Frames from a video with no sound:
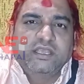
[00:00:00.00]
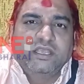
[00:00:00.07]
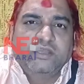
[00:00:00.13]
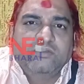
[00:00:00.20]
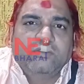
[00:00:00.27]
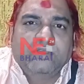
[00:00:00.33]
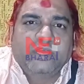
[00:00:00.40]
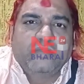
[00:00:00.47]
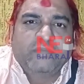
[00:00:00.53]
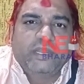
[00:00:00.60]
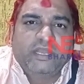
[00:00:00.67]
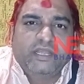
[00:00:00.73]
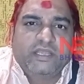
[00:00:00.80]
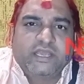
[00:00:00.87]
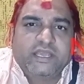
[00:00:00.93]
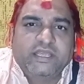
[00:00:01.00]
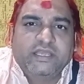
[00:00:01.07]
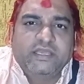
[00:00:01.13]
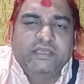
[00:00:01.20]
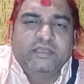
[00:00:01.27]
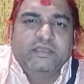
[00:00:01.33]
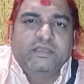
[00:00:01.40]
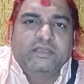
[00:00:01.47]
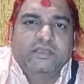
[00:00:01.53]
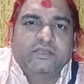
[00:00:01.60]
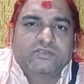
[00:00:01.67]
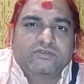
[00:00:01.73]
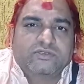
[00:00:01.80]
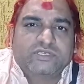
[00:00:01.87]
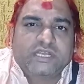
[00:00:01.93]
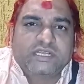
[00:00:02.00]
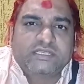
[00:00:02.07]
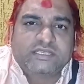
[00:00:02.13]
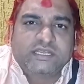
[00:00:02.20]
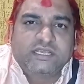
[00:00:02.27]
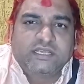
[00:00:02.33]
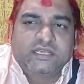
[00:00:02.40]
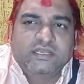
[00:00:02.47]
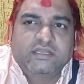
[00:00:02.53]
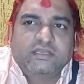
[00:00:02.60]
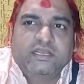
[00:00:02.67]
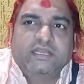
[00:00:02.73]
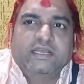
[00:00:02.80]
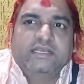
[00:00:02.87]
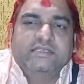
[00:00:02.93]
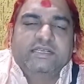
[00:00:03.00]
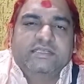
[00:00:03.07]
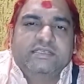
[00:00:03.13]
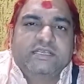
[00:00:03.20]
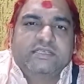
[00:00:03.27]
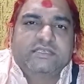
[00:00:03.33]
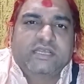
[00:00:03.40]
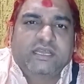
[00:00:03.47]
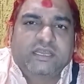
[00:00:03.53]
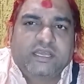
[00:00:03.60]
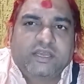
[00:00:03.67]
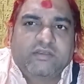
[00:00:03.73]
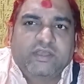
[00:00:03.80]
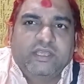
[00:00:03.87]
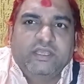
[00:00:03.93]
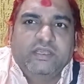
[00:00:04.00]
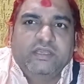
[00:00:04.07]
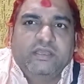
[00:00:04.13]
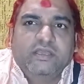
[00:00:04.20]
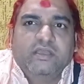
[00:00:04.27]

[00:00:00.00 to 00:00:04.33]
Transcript: इनको घर में लेके आइए शुद्ध जल से गंगा जल से स्नान करवाइए